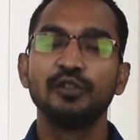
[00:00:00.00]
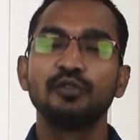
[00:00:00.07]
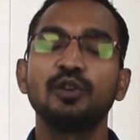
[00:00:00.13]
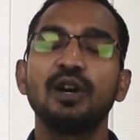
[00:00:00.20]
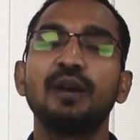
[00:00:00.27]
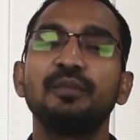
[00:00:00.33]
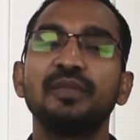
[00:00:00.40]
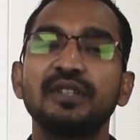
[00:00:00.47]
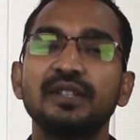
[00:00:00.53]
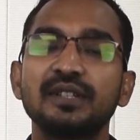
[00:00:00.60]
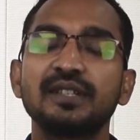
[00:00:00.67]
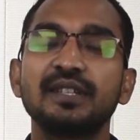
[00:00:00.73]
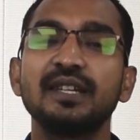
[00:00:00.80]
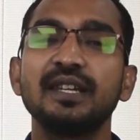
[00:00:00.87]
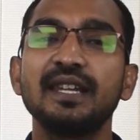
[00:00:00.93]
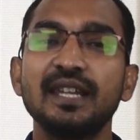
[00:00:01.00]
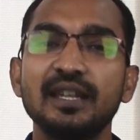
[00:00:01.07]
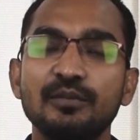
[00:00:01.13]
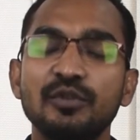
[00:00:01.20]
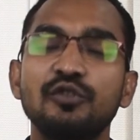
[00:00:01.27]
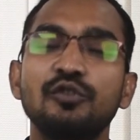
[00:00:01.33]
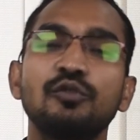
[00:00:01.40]
সো আপনাদেরকে এই
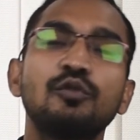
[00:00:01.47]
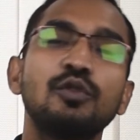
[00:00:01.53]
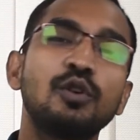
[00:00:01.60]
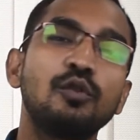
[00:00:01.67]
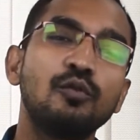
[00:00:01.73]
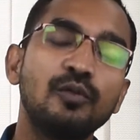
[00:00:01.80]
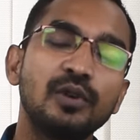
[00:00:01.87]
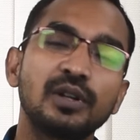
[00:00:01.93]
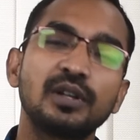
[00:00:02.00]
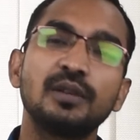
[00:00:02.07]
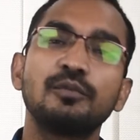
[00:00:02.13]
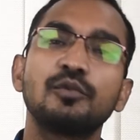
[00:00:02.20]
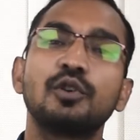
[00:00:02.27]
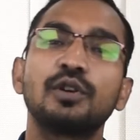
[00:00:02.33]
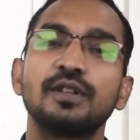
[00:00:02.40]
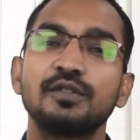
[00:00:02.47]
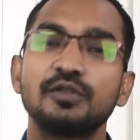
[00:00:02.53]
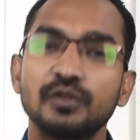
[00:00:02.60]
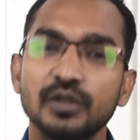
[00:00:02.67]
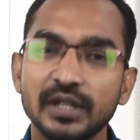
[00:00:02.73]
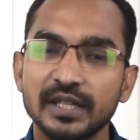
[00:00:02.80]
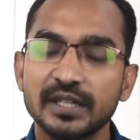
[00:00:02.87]
বিষয়গুলো ওভারকাম করার
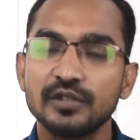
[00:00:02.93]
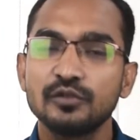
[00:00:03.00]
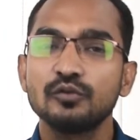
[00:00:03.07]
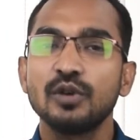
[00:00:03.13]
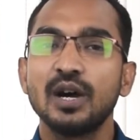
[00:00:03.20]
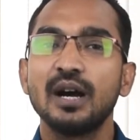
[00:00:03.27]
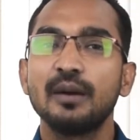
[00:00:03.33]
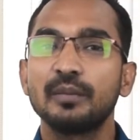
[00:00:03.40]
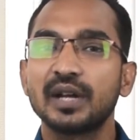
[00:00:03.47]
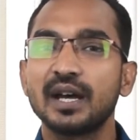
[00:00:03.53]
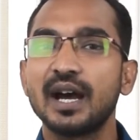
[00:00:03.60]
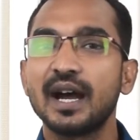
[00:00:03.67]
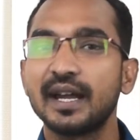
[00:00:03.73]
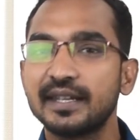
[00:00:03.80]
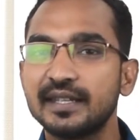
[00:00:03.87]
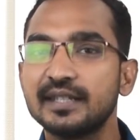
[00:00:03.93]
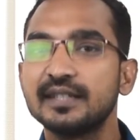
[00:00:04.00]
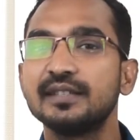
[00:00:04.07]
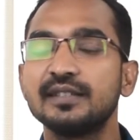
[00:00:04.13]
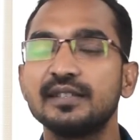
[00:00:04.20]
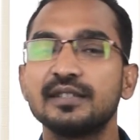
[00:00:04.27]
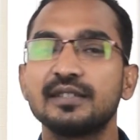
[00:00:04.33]
জন্য কিছু আমরা আইডিয়া
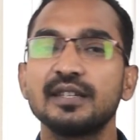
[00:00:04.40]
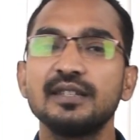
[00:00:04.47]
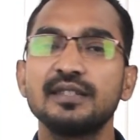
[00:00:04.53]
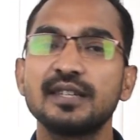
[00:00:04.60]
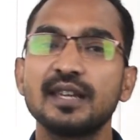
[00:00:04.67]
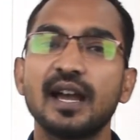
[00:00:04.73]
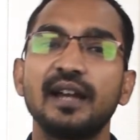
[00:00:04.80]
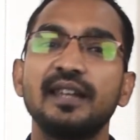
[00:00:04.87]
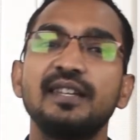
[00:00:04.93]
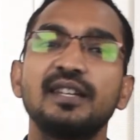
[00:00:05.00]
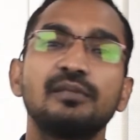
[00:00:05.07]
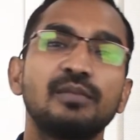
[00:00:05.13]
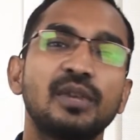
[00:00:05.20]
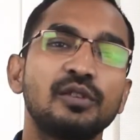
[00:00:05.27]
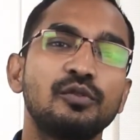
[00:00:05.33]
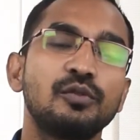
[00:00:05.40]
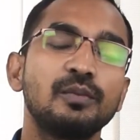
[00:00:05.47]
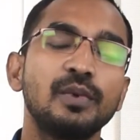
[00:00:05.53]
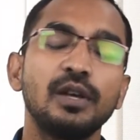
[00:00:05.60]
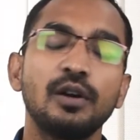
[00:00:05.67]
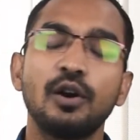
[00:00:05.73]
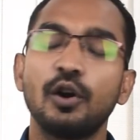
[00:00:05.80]
দিতে চাই যে আইডিয়ার মাধ্যমে
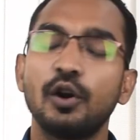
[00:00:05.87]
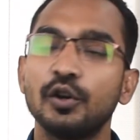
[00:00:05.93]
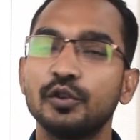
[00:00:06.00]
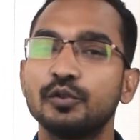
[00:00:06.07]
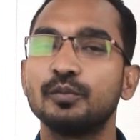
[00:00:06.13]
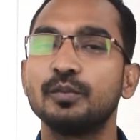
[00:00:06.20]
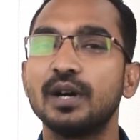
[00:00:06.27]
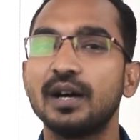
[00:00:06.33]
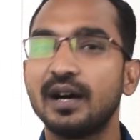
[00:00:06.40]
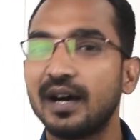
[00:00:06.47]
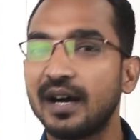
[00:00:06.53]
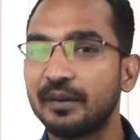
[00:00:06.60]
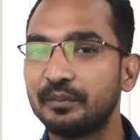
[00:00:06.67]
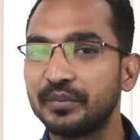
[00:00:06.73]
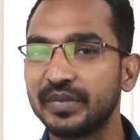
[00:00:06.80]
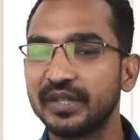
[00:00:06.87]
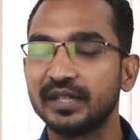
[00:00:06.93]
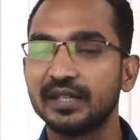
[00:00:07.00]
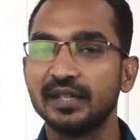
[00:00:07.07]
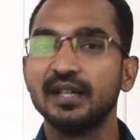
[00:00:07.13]
হয়তো বা আপনি